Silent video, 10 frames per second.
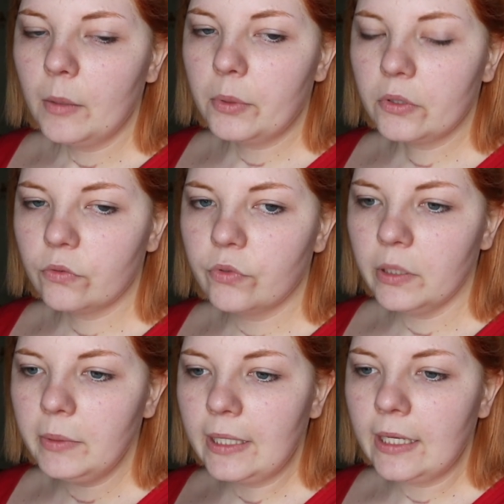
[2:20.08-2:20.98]
porto
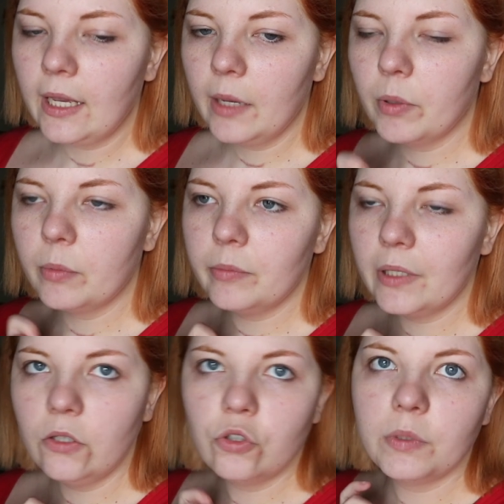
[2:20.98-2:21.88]
fuori i Miki e poi
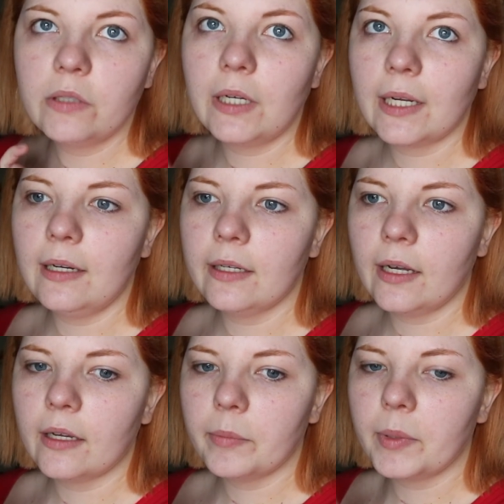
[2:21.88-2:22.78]
pomeriggio mi devo anche
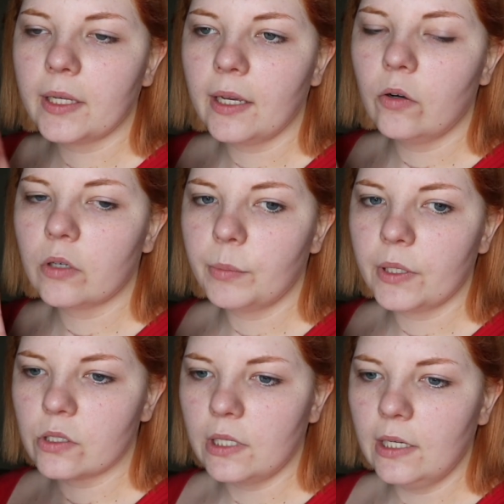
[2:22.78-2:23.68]
allenare perché ho
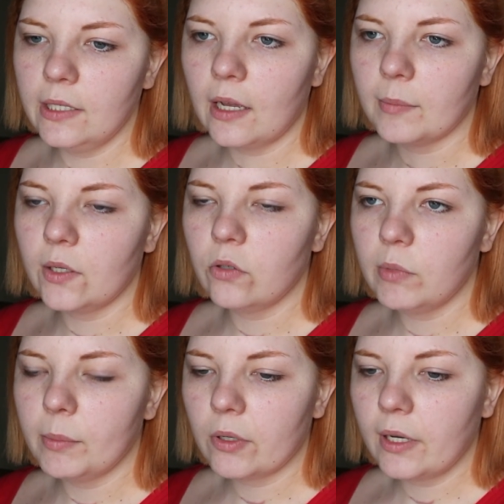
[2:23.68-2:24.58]
ripreso ad allenarmi con
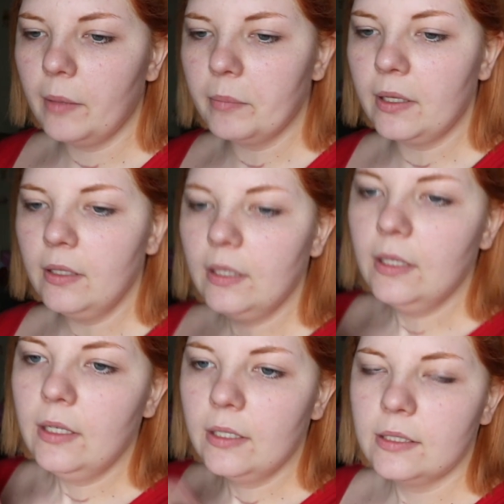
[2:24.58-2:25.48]
i miei programmi
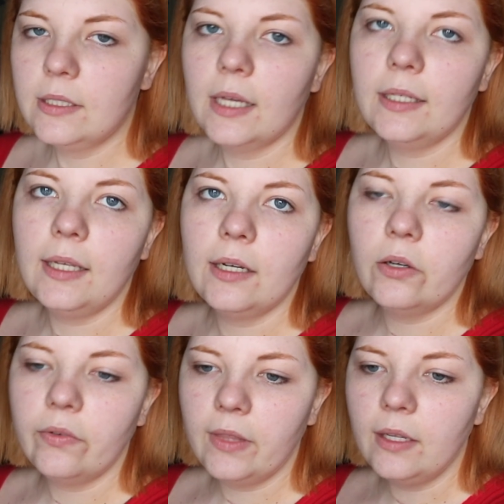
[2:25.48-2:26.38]
sia di
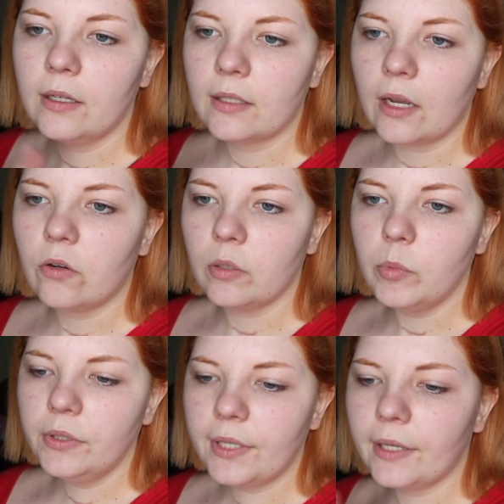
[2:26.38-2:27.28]
clothing che con
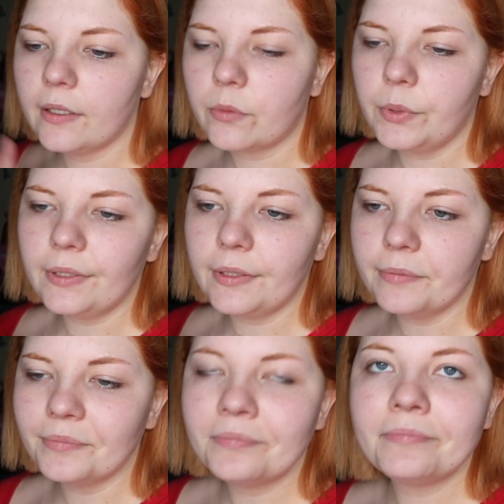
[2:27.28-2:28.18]
il mio trainer, quindi